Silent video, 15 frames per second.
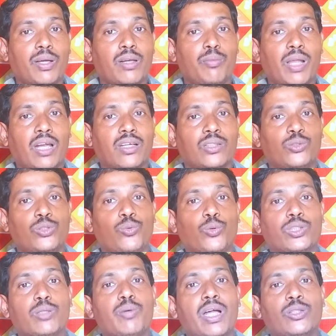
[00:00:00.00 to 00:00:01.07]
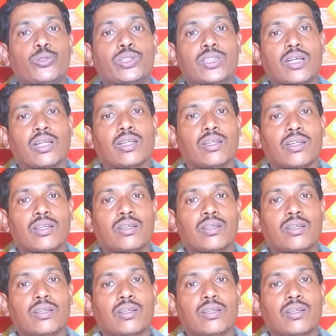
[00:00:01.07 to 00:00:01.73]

খাবারের বেলাটা যদি অতিবাহিত হয়ে যায়